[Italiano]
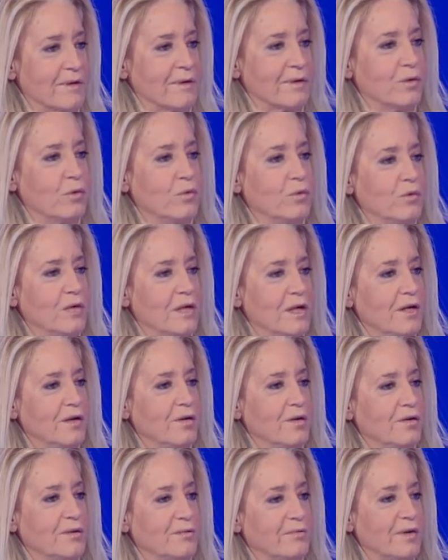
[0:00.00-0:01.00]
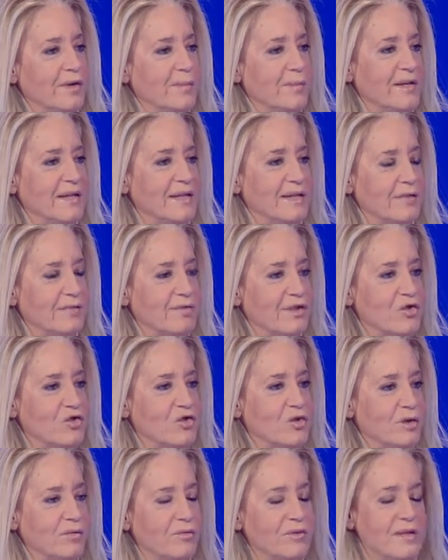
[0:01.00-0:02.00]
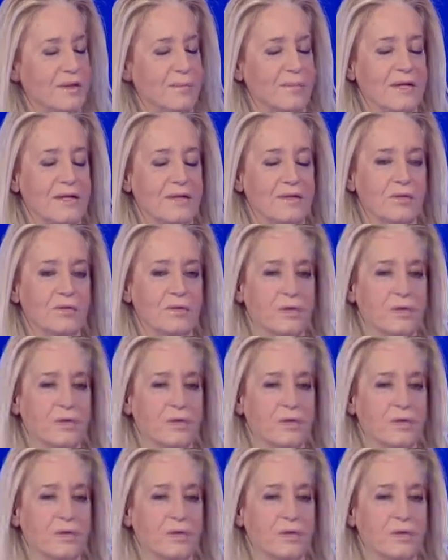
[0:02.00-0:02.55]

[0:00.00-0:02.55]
a cui io ovviamente faccio riferimento,